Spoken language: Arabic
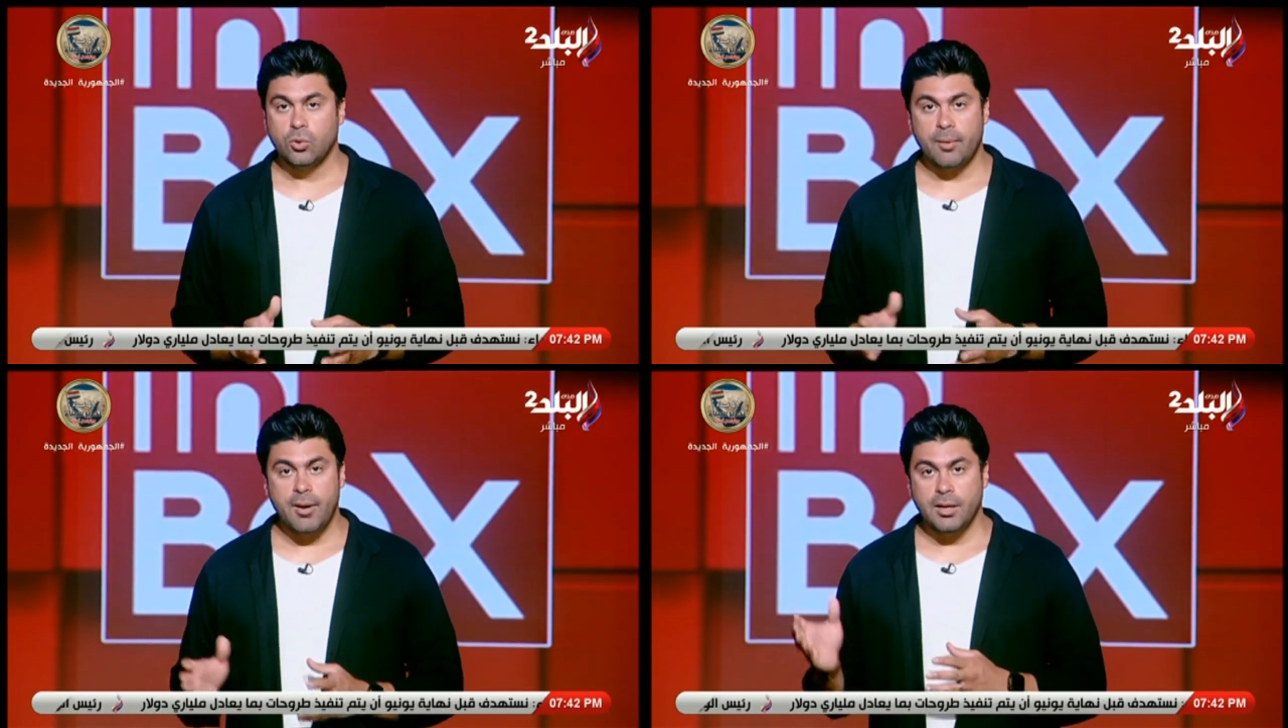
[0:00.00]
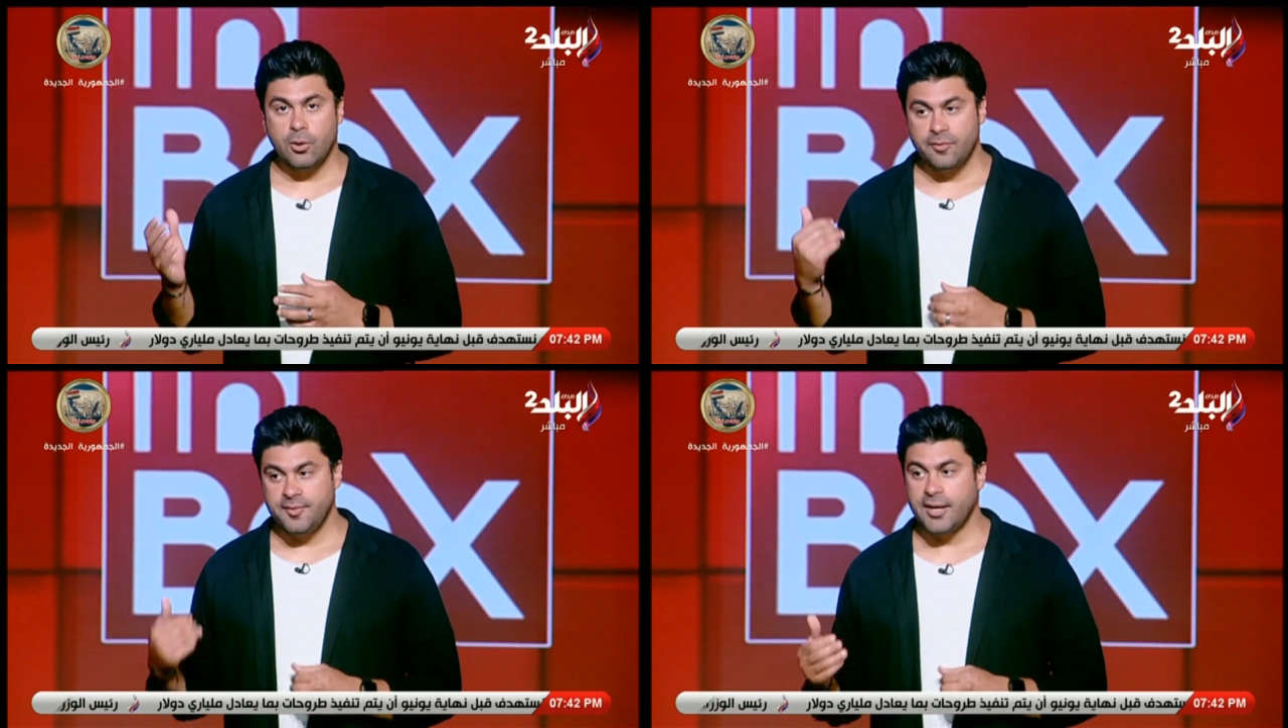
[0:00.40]
وطبعا
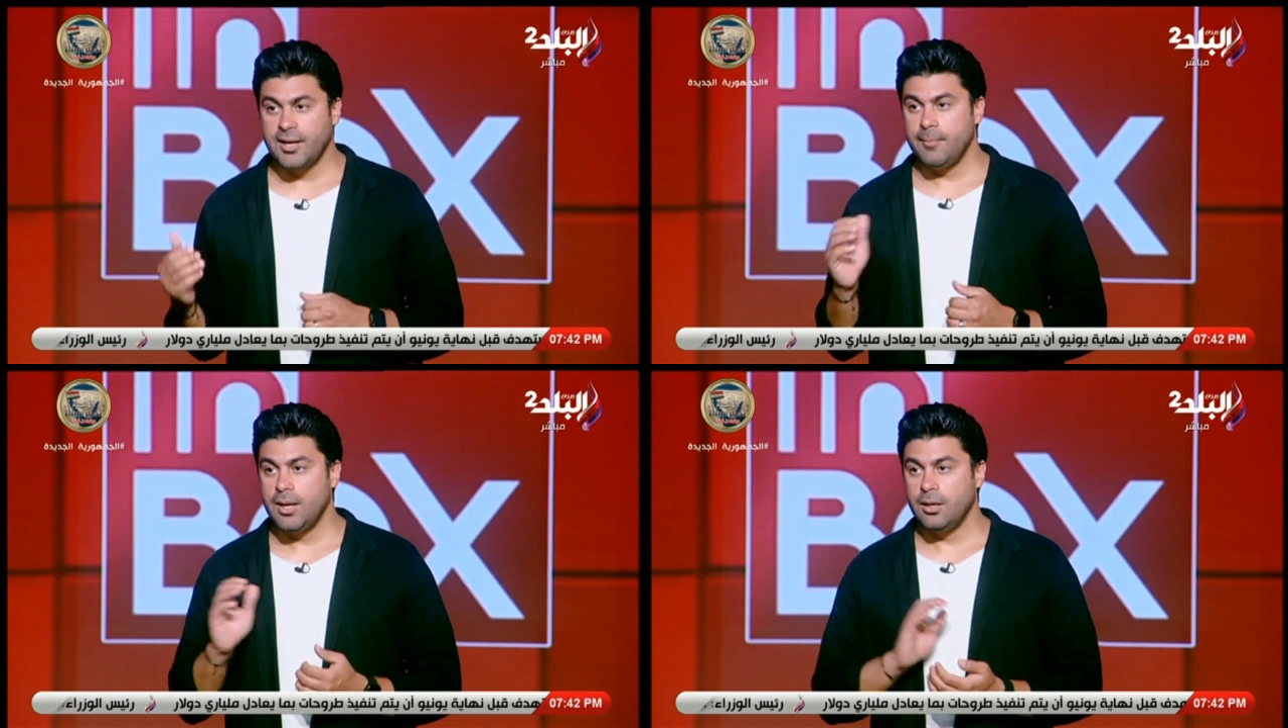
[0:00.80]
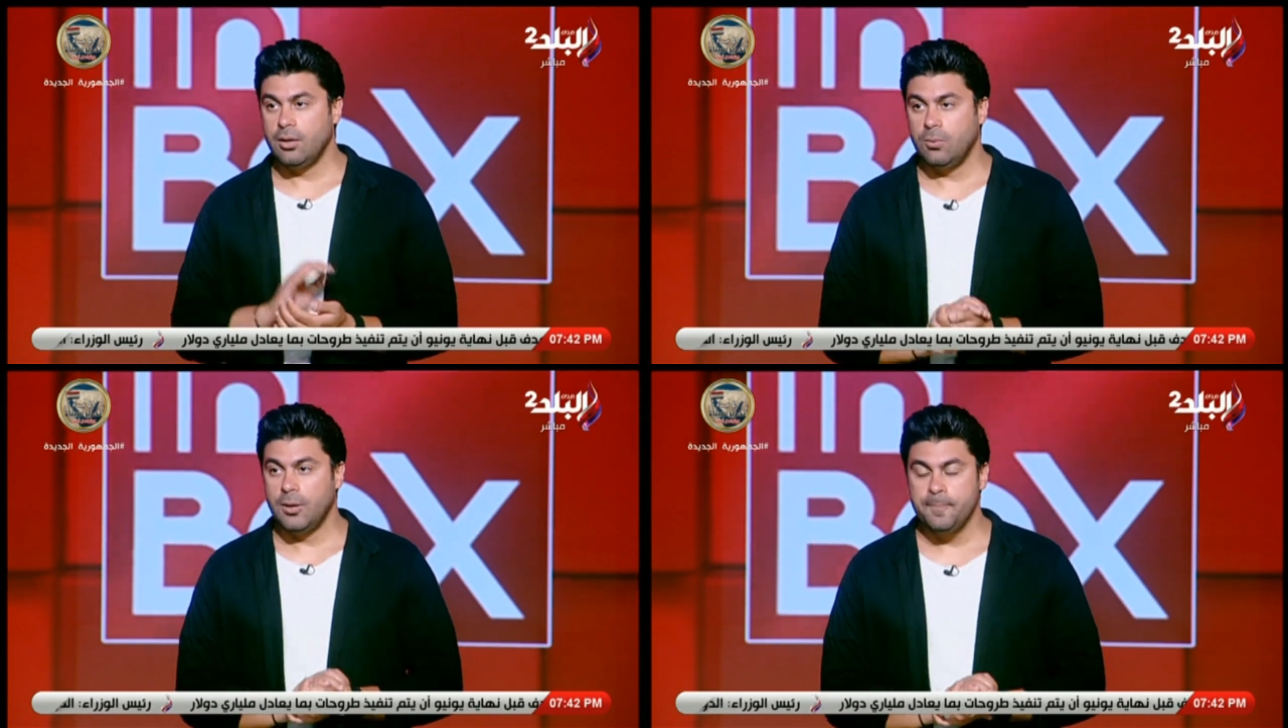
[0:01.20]
لو نفتكر كمان
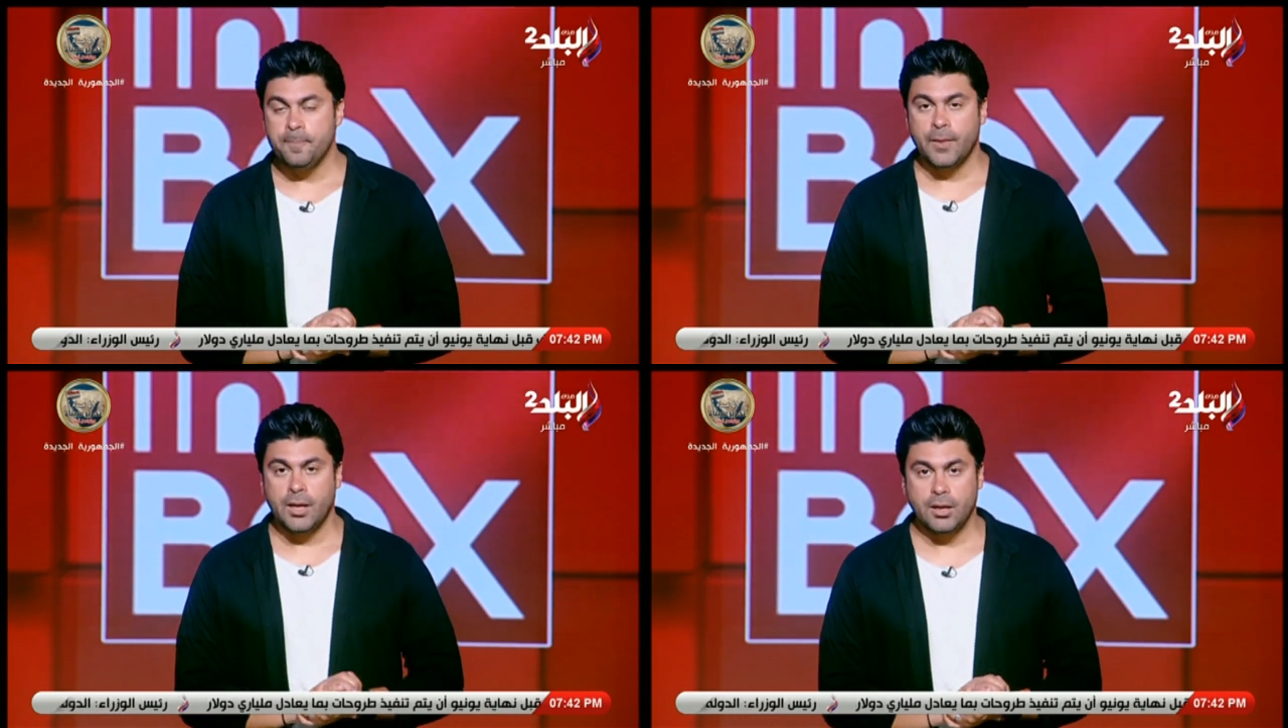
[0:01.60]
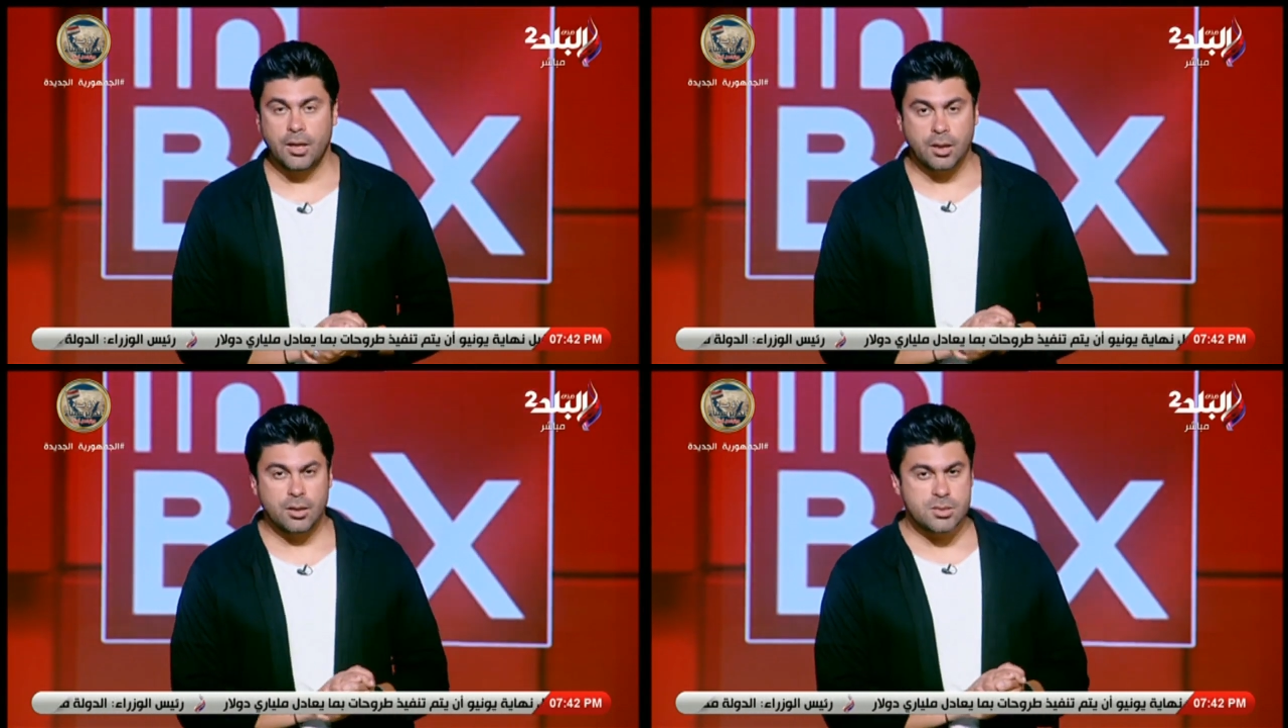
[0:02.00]
هو كان
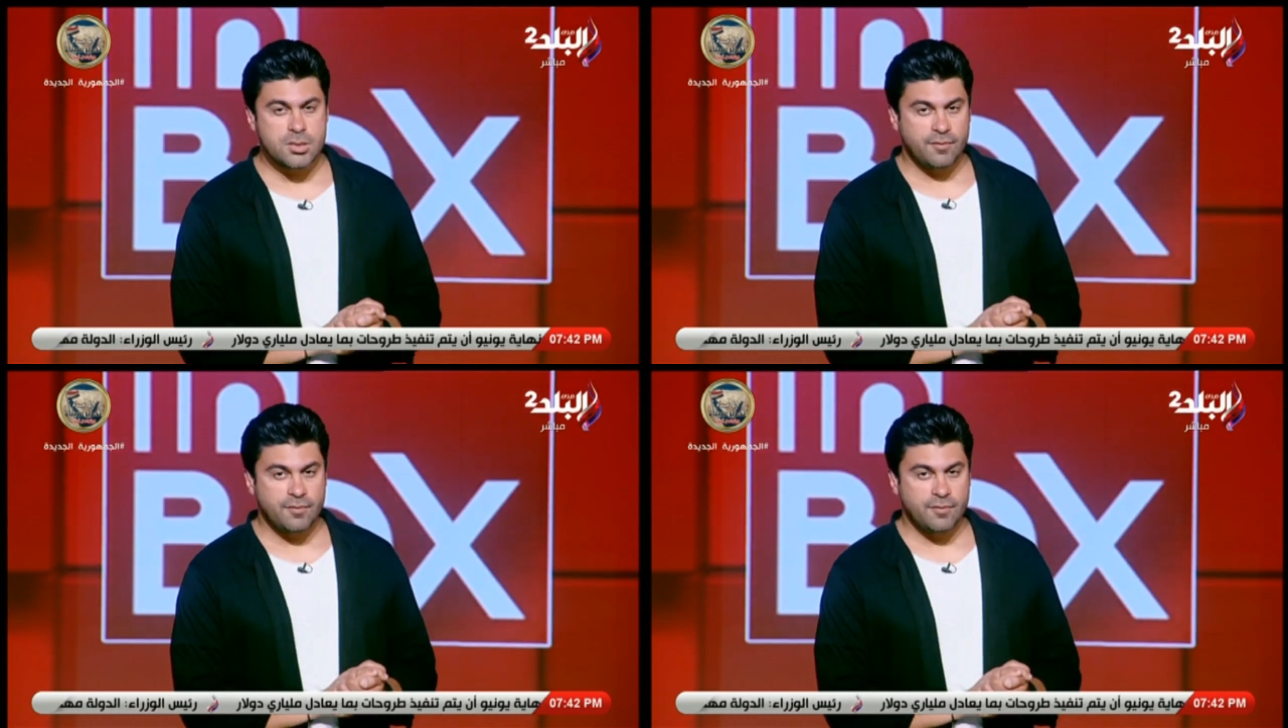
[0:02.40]
احرز